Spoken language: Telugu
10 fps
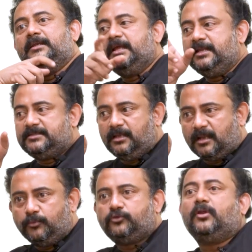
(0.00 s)
నేను ఈ సీన్
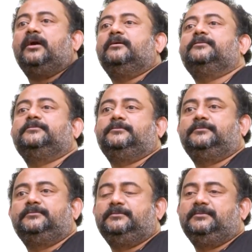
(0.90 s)
నమ్ముతున్నా
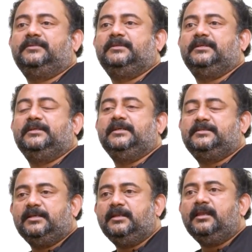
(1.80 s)
ఈ
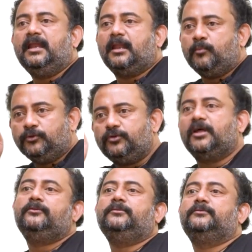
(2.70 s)
సీన్ని నేను
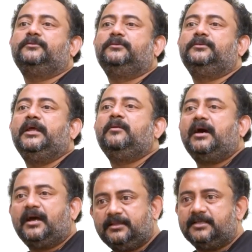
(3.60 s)
నమ్ముతున్నాను నేను
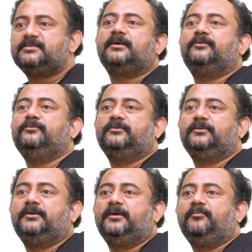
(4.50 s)
బాగా తీస్తాను
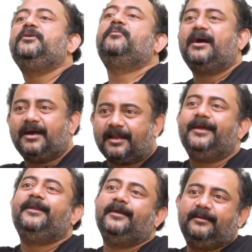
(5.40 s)
మీరు బాగా
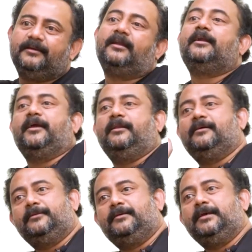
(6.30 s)
రాయండి అన్నాడు ఆయన
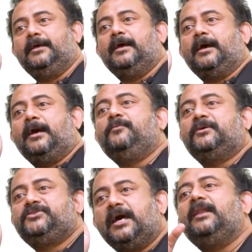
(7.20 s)
అని
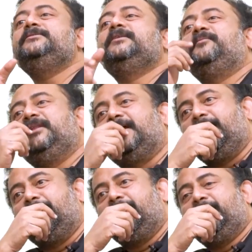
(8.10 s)
ఒక ఛాలెంజ్ నా మీద
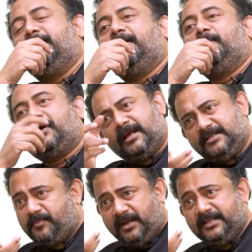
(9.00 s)
ఒక
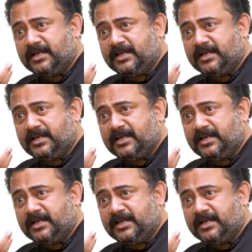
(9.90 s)
రకంగా చెప్పాలంటే